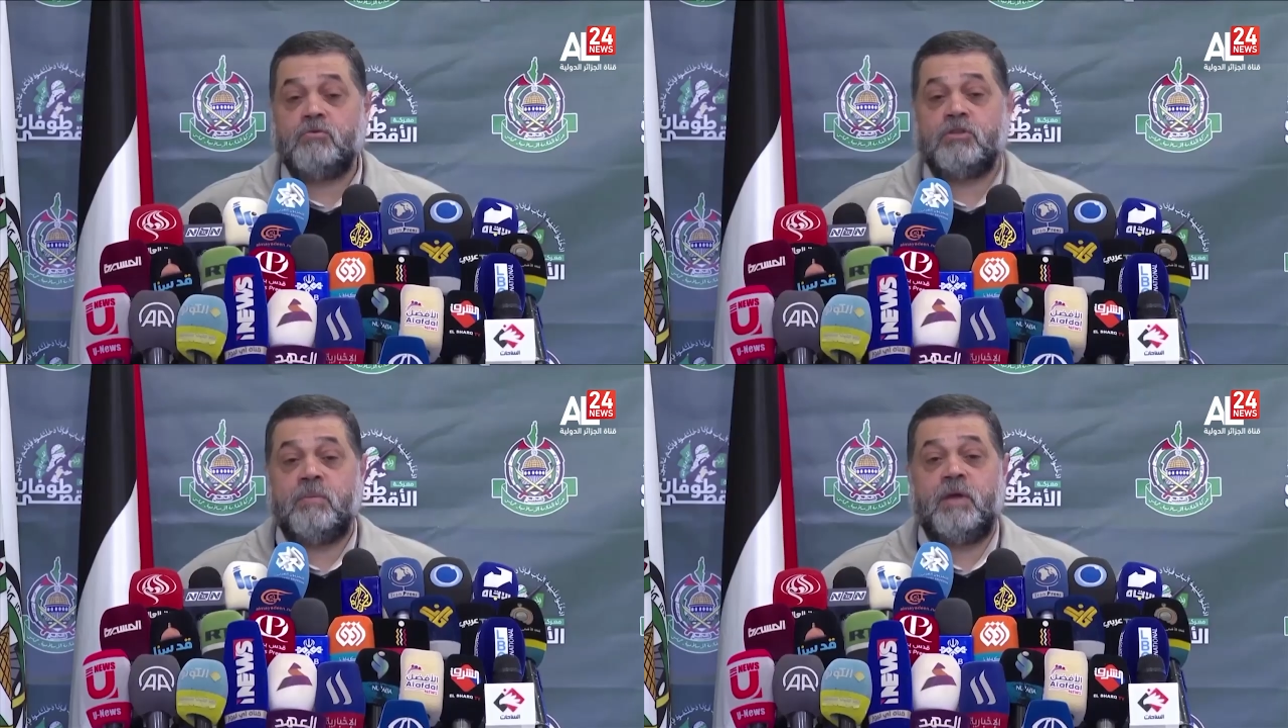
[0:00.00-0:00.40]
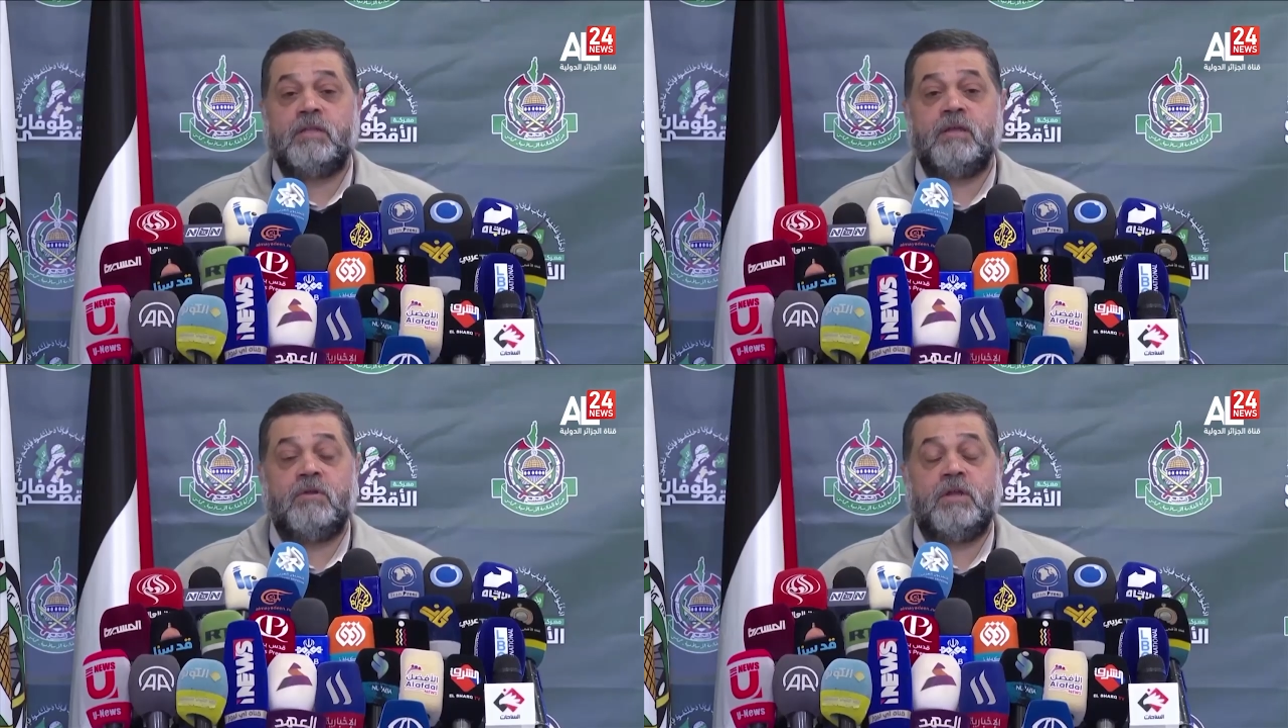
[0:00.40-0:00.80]
المجتمع
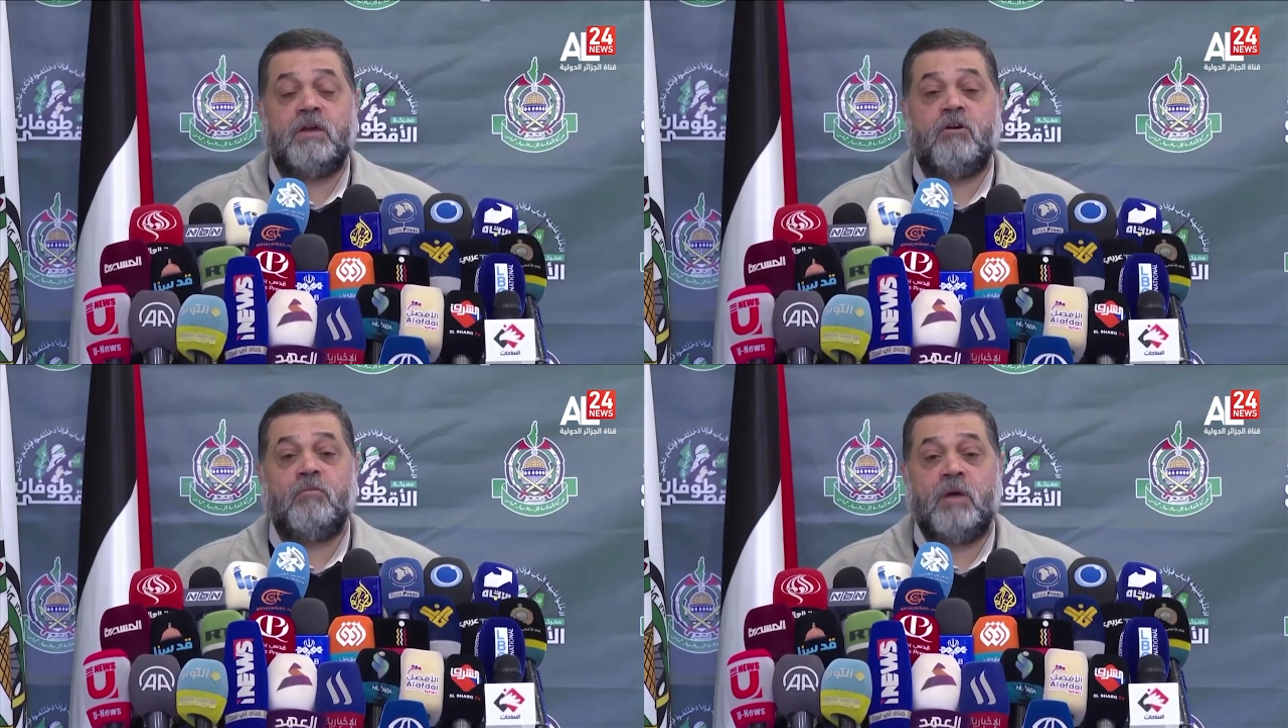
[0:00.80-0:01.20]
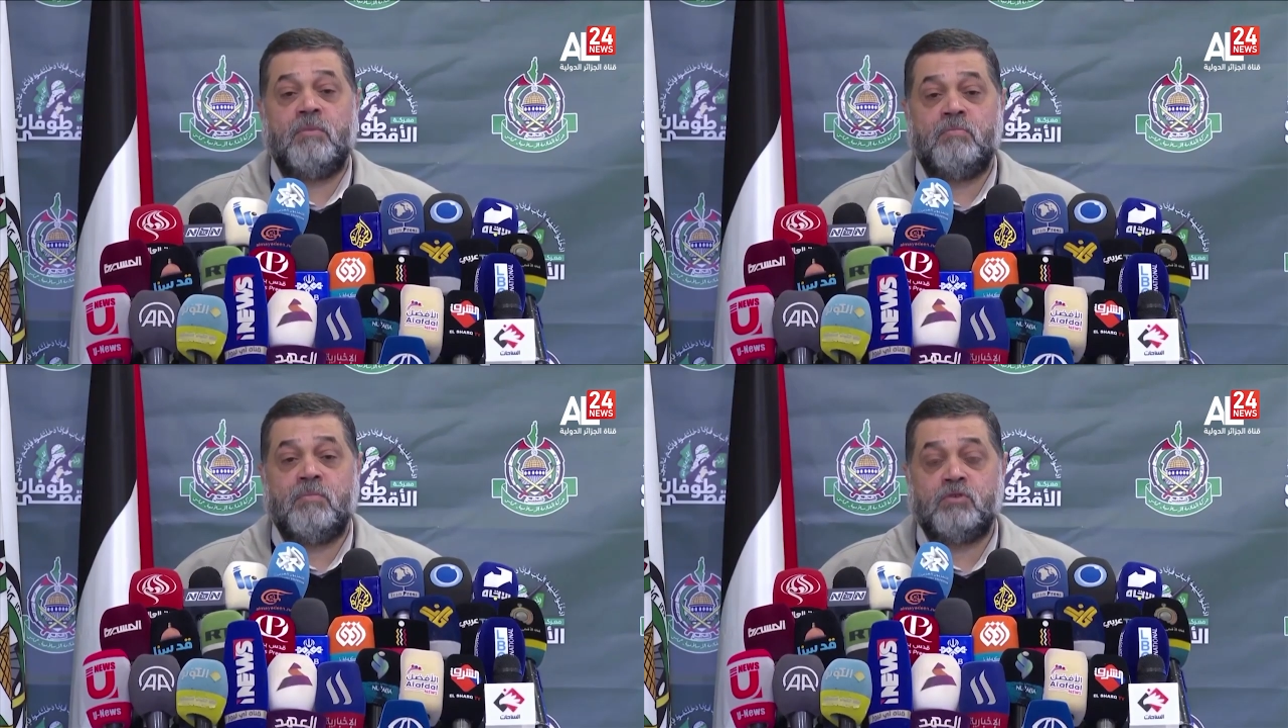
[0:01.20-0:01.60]
الدولي اليوم
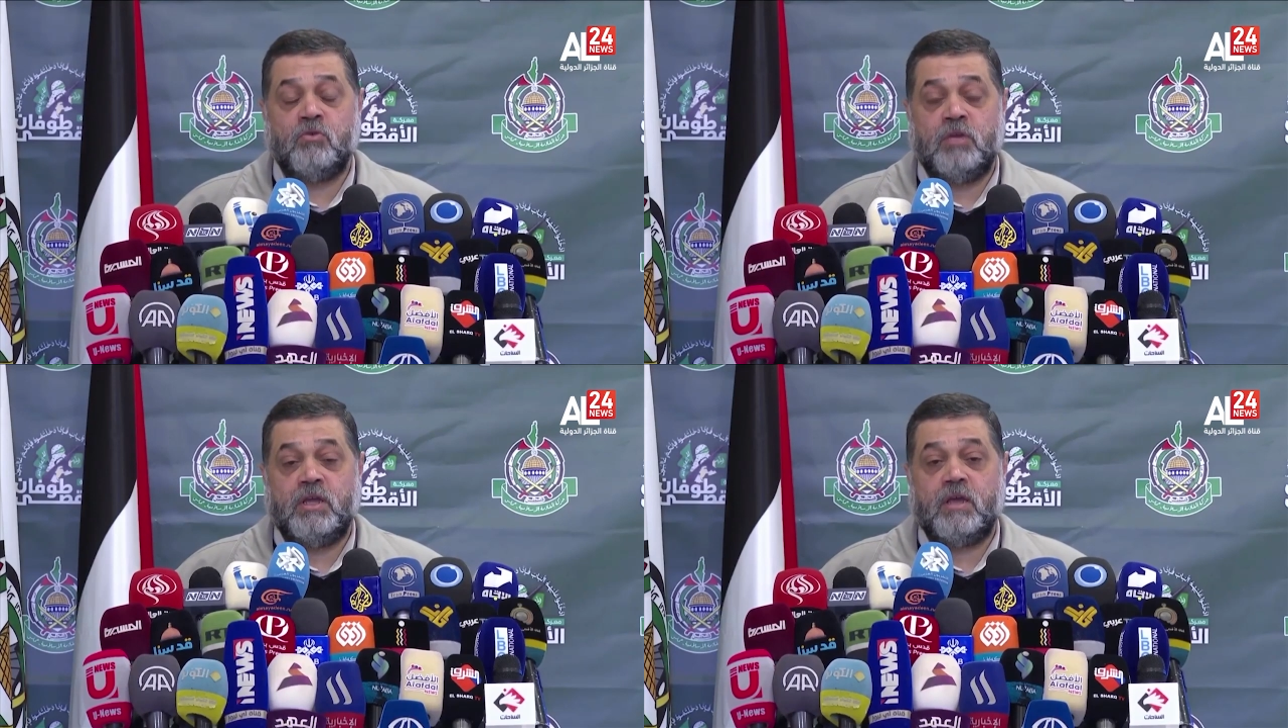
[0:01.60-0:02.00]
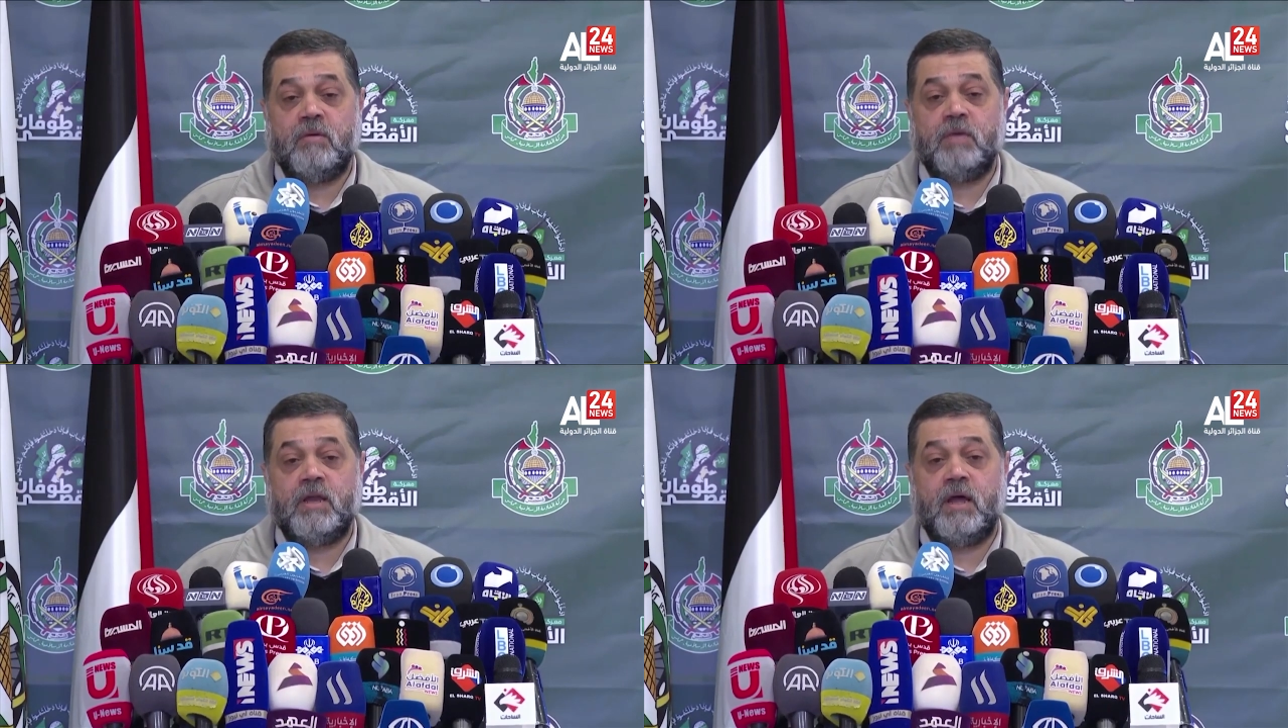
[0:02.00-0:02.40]
امام مسؤوليه
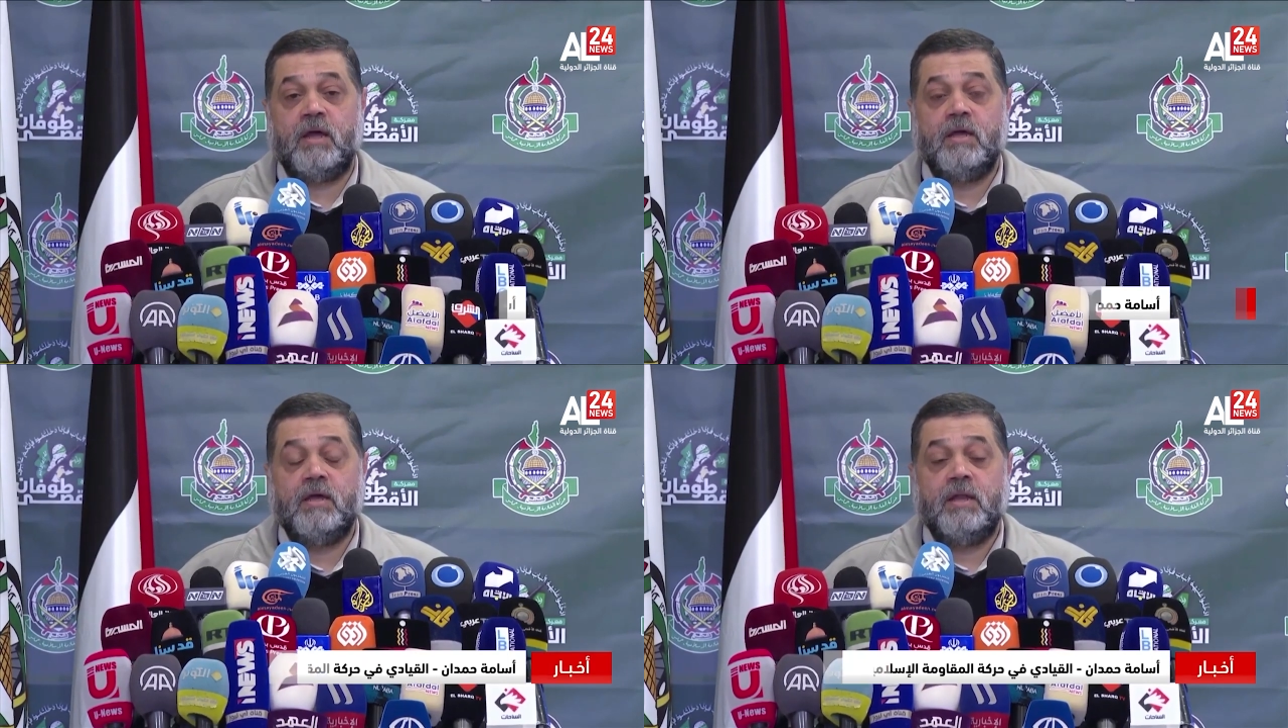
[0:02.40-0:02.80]
كبيره